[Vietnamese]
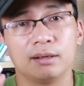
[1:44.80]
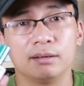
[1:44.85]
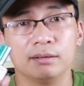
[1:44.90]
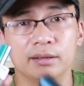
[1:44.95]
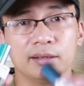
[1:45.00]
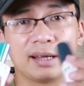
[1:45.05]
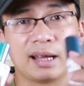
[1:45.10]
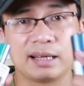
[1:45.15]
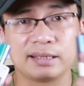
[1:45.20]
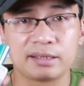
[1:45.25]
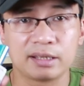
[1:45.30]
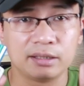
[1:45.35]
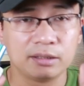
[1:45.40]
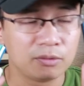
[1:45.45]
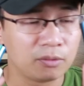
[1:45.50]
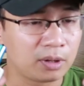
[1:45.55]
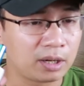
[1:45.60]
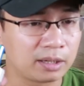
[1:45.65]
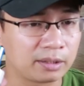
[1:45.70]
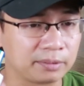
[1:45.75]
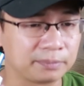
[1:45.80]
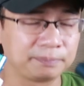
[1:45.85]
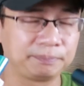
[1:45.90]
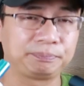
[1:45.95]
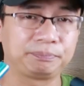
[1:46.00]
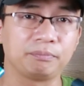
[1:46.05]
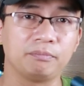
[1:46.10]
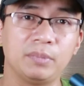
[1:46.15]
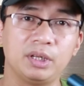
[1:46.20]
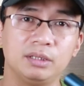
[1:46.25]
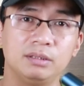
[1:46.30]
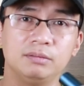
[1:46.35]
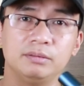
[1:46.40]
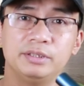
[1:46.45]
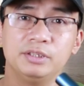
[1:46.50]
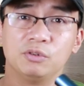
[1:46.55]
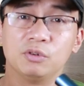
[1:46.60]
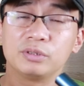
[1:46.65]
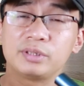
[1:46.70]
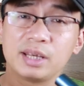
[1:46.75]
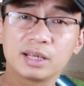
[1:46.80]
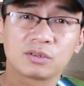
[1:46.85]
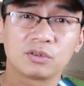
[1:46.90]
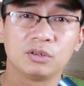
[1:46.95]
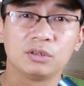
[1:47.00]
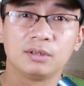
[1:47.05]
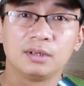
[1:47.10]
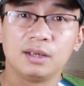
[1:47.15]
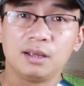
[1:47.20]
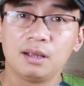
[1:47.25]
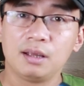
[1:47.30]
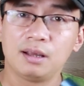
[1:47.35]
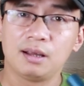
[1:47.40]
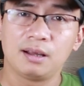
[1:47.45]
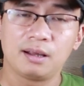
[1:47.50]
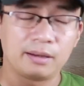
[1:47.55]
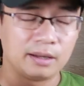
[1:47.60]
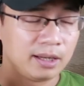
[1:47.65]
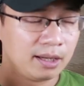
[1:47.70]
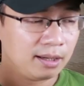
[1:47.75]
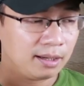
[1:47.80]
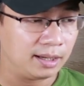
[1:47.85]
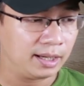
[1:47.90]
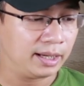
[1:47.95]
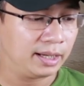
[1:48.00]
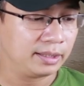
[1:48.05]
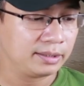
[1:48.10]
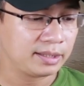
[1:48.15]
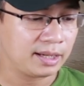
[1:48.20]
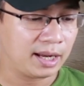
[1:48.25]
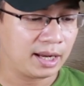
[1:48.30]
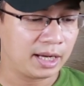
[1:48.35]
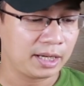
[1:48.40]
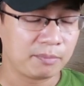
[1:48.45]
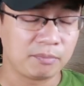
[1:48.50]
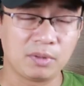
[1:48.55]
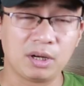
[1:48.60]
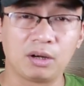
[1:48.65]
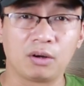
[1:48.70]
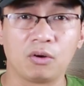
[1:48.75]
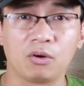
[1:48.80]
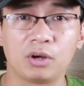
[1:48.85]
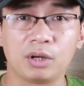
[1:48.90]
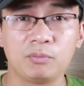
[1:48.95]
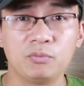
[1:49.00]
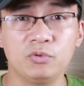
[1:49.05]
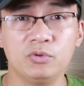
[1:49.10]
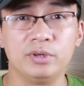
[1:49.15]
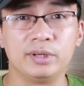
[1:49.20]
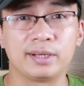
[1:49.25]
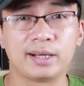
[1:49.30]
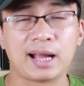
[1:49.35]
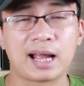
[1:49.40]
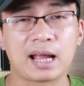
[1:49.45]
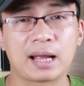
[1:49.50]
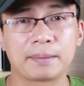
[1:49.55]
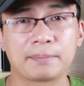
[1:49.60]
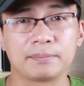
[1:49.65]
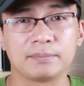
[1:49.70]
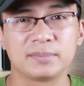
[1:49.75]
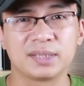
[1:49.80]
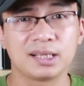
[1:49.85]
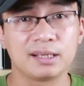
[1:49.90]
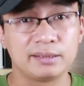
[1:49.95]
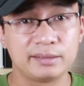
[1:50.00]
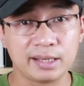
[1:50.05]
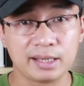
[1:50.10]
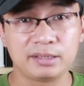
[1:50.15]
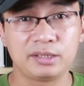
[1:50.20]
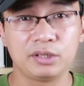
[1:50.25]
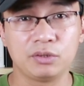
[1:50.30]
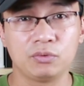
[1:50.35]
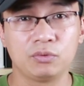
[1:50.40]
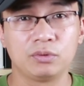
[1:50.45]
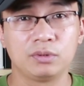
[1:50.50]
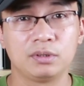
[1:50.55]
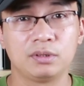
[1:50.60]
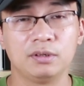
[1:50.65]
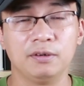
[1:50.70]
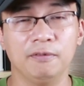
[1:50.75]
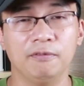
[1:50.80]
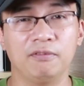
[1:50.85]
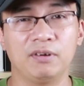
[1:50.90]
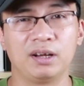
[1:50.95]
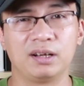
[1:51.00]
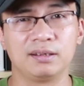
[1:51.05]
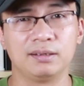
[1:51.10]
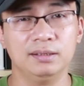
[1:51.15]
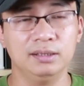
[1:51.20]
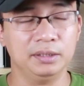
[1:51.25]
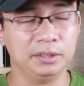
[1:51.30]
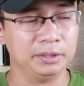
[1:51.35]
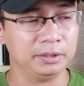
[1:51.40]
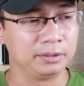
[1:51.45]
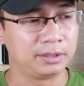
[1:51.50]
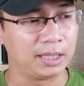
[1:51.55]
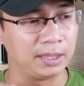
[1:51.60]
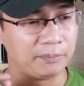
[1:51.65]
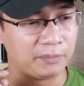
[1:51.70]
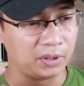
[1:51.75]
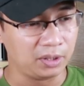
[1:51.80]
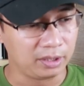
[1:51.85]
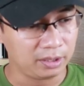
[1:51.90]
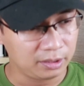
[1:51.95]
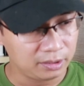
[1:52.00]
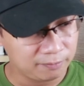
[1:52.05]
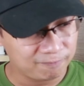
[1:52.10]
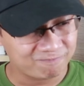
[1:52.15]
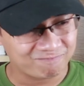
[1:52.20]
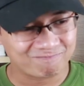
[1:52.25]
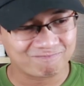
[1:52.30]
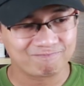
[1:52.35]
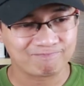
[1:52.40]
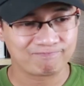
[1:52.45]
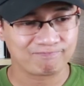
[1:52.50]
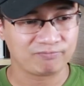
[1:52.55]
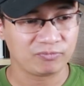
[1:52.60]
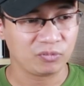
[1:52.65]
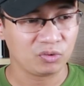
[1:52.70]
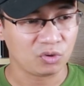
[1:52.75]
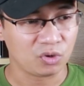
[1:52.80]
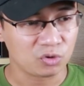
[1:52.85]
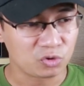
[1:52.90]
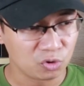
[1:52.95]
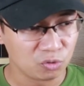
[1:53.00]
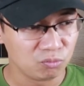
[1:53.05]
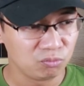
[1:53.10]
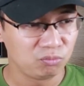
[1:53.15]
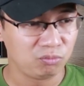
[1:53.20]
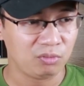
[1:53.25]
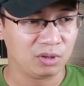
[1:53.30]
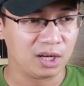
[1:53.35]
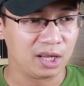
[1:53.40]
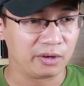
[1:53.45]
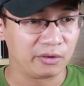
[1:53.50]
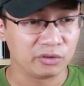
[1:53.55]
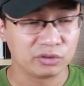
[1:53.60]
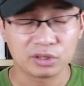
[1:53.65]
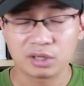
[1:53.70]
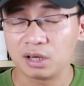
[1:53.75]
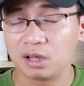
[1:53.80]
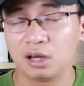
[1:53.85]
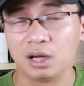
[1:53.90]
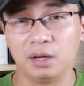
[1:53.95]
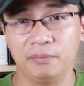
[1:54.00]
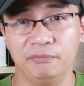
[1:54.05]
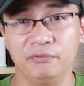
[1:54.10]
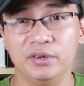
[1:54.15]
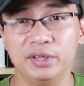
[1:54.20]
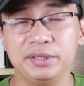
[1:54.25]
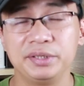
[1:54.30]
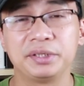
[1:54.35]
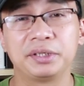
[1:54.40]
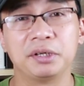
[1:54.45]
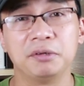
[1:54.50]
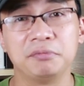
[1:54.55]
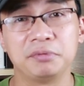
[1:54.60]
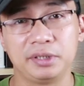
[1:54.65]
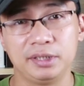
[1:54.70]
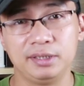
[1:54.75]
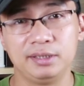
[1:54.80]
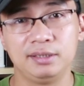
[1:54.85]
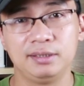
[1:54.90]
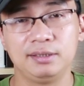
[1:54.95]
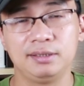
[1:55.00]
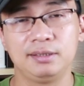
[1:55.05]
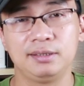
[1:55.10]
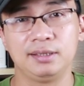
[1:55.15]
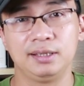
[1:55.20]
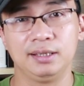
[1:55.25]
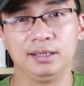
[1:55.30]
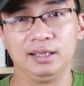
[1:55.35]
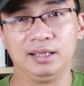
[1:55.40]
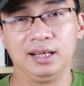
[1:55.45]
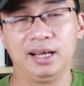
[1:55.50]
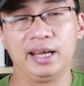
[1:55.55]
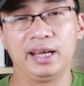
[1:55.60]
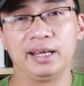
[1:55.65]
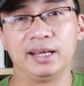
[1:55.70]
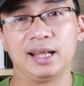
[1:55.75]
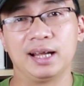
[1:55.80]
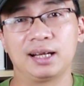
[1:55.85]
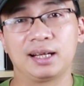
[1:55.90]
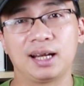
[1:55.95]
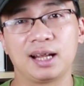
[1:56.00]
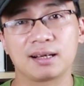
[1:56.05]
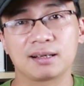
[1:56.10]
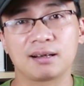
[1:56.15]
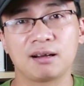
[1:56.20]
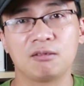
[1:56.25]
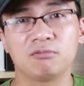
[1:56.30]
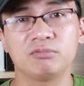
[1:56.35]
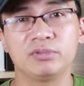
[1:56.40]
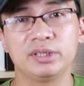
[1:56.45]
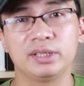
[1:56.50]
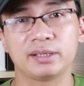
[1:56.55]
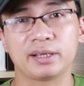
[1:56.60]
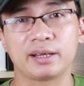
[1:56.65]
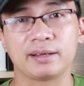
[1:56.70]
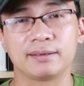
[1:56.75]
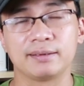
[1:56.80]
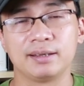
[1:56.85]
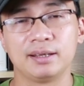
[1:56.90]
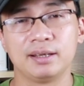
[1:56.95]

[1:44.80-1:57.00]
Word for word: Đấy, hai chai nước hoa này mình chỉ có chiếc thôi. Đây là hai chai mà có cái mùi cam rất là dễ chịu và ngửi cảm thấy nói chung là nó rất là hợp với những không khí ngày đang nắng nóng như thế này.